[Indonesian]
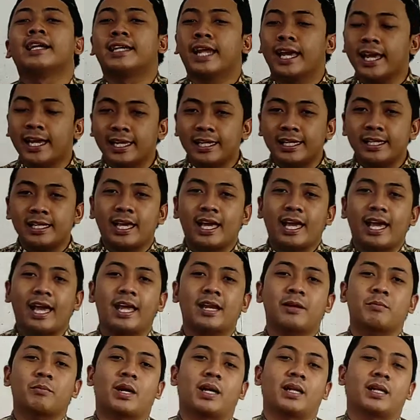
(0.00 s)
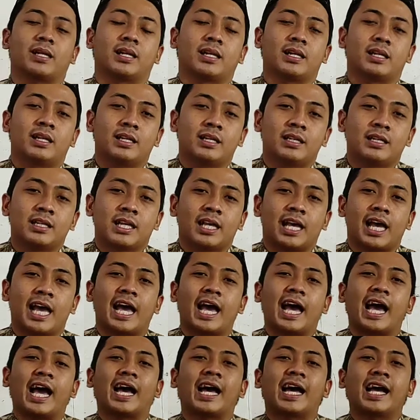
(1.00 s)
day and month?
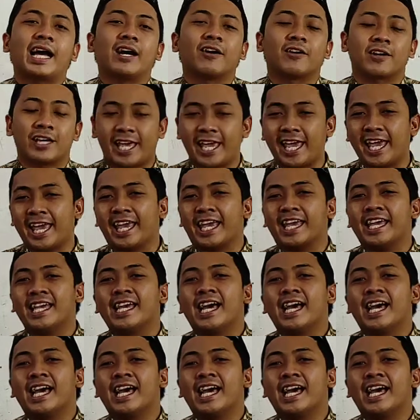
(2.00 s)
Nah, oke. Okay.